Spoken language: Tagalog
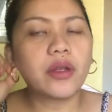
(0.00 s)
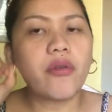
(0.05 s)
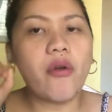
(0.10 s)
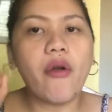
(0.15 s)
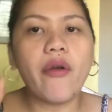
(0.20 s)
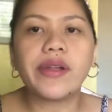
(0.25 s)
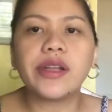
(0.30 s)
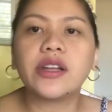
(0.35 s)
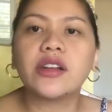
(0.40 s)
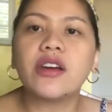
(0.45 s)

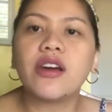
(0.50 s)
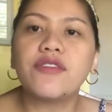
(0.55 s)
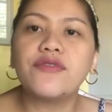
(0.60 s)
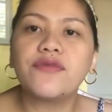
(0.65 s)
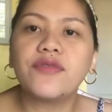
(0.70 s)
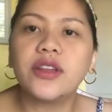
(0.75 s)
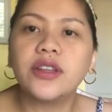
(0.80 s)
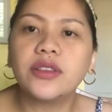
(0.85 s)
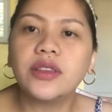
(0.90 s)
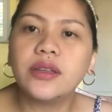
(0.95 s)
kung
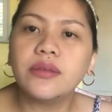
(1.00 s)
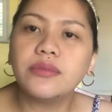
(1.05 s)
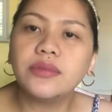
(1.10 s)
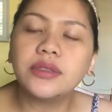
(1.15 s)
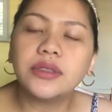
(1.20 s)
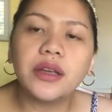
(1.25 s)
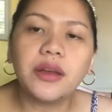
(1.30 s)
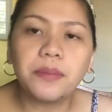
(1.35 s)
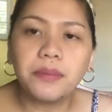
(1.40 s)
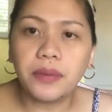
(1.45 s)
i-convert nimo
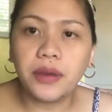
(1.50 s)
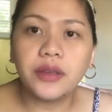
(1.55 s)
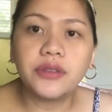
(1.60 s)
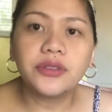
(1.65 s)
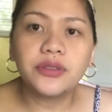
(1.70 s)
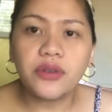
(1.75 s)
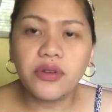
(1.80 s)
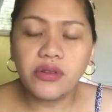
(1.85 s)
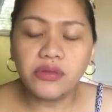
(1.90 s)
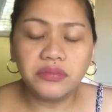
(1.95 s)
sa
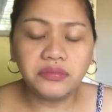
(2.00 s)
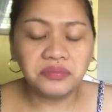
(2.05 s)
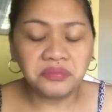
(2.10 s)
peso